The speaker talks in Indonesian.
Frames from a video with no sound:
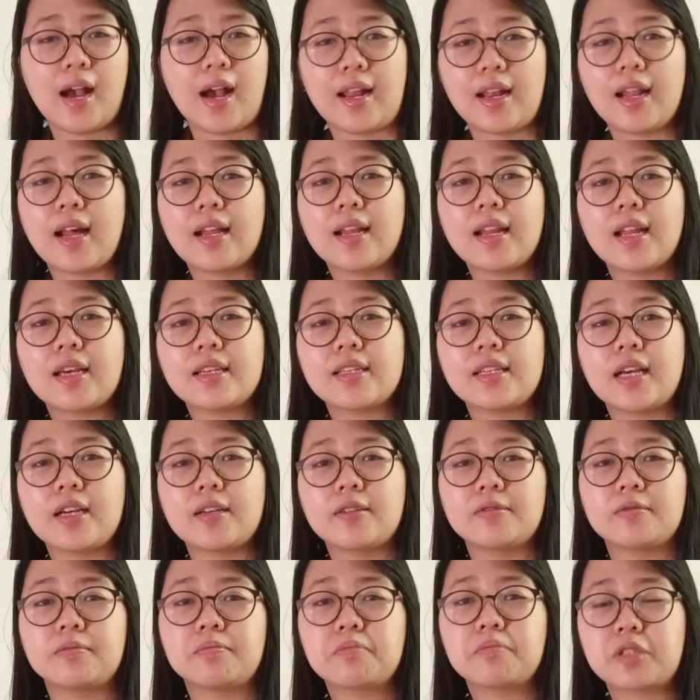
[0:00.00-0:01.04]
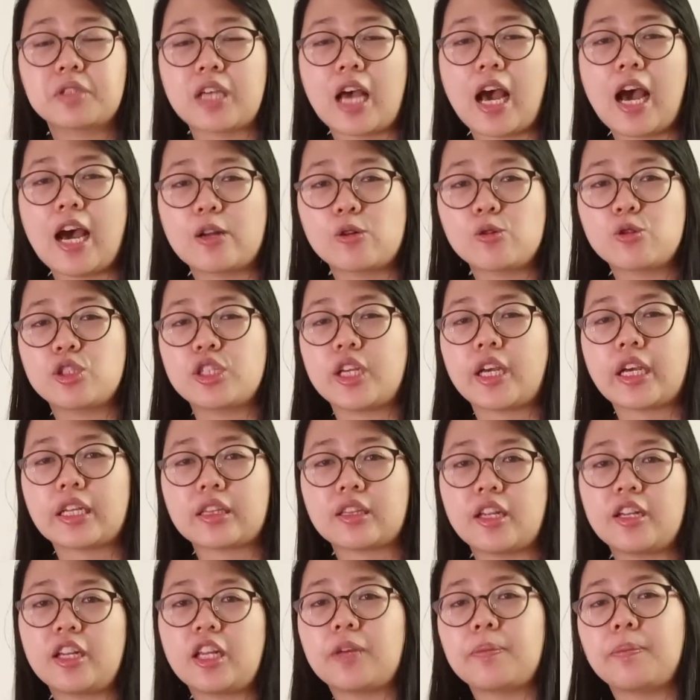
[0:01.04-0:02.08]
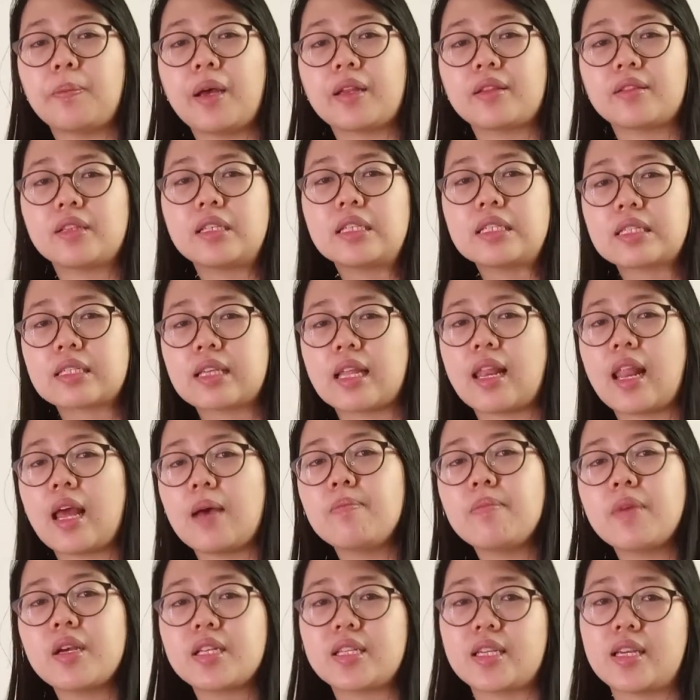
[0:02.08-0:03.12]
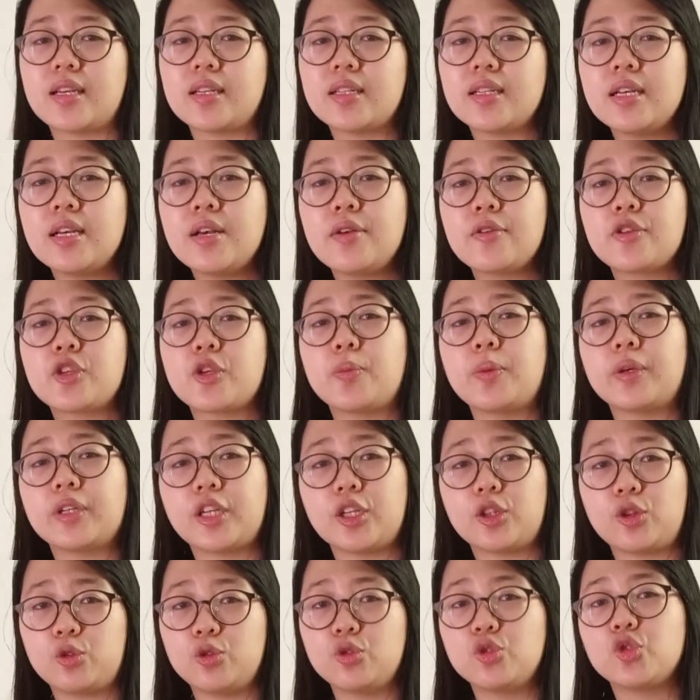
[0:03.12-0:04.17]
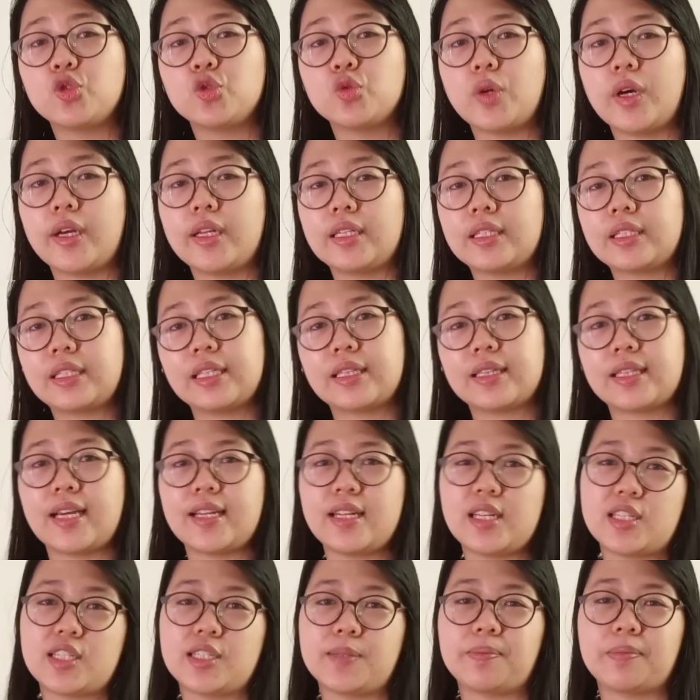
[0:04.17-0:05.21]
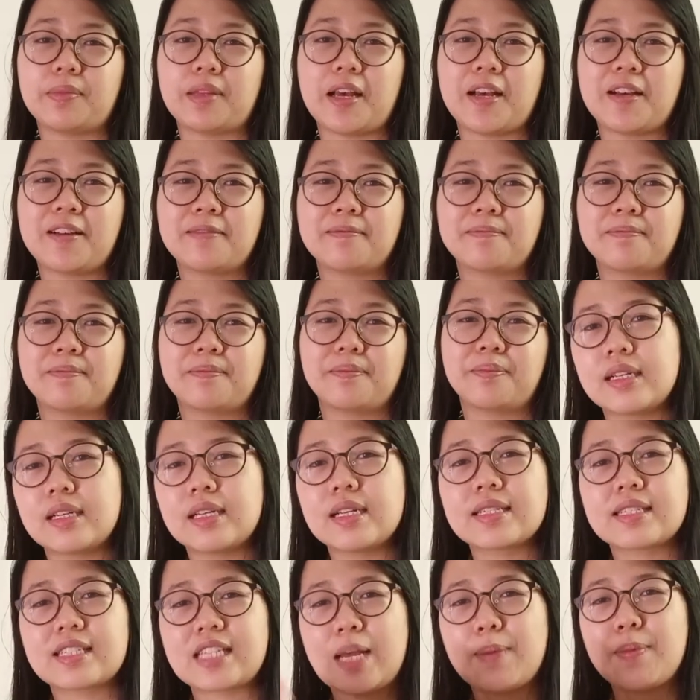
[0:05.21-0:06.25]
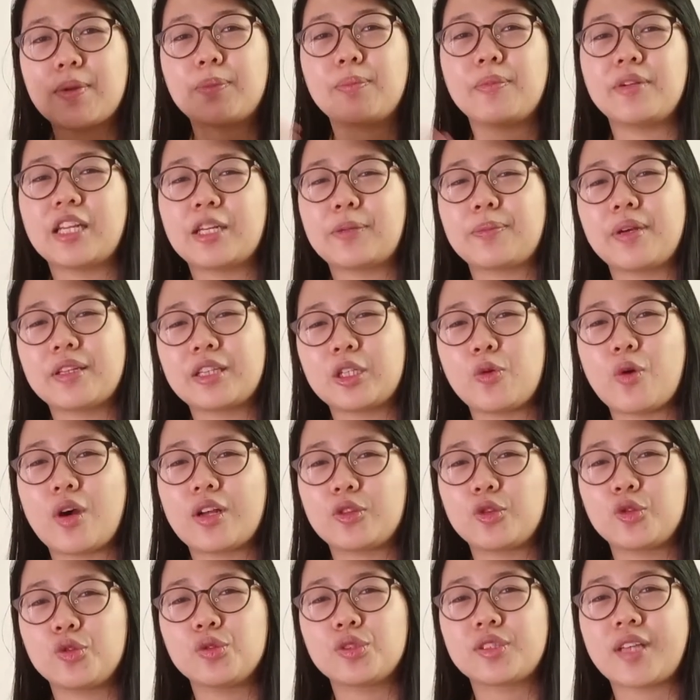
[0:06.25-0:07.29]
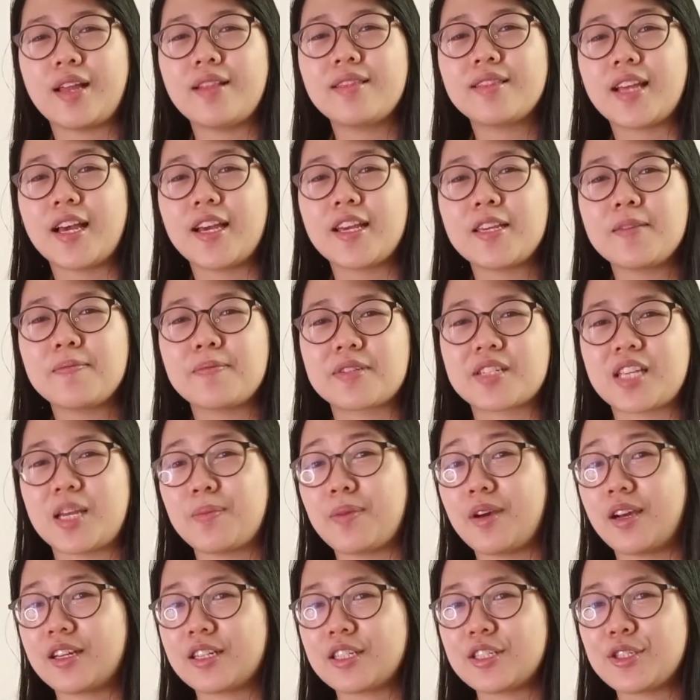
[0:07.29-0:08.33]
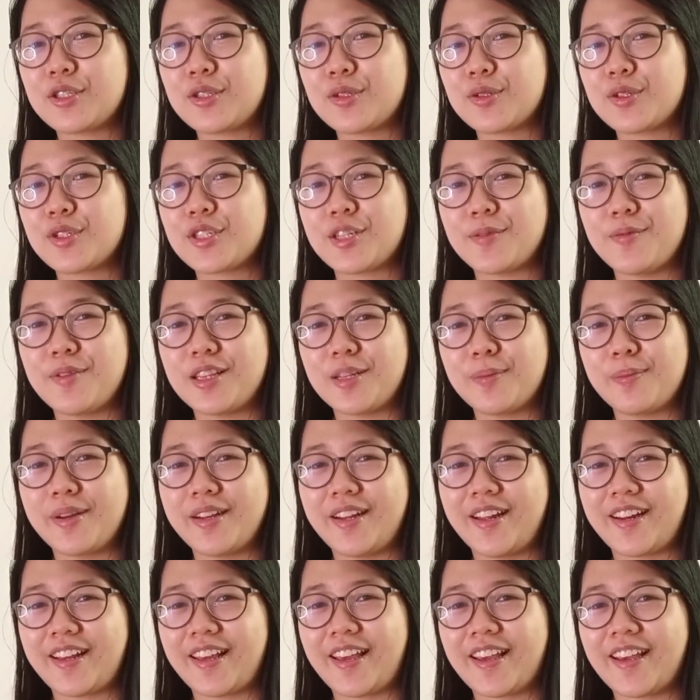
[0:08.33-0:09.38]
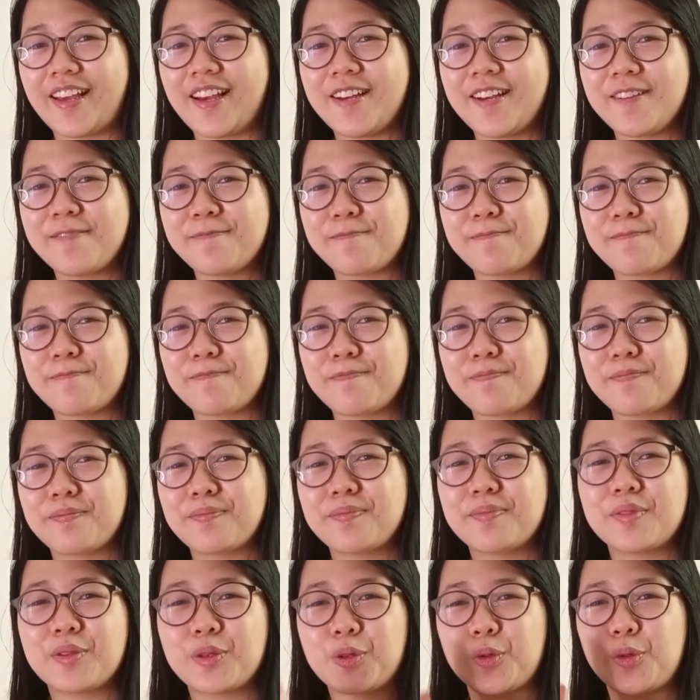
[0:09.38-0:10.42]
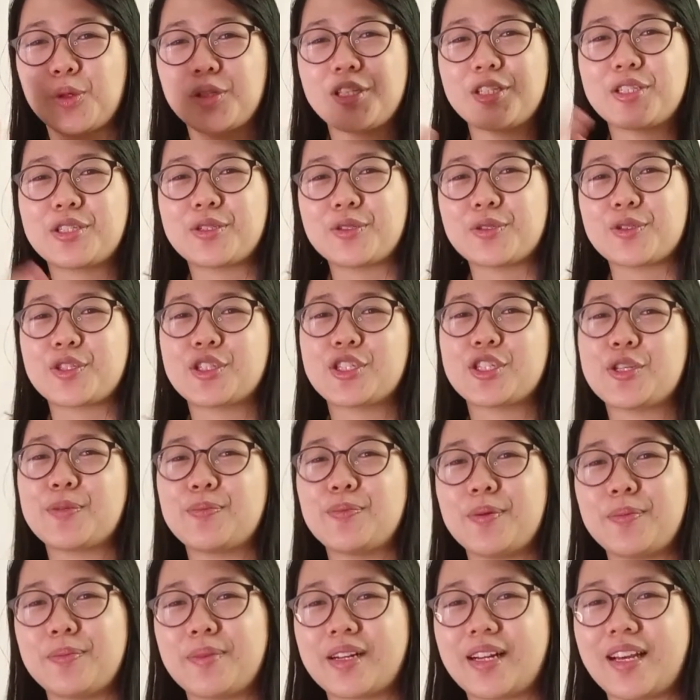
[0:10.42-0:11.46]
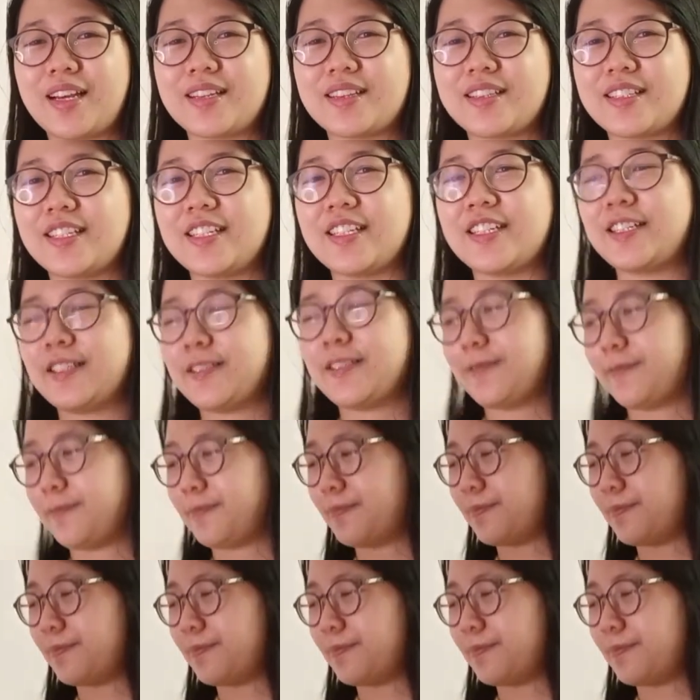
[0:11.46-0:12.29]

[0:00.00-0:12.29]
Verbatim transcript: Allah lah yang seharusnya kita nikmati selamanya sebagai tujuan kita dicipta. Selamat menikmati waktu santai bersama Kristus teman-teman hari Tuhan Yesus memberkati.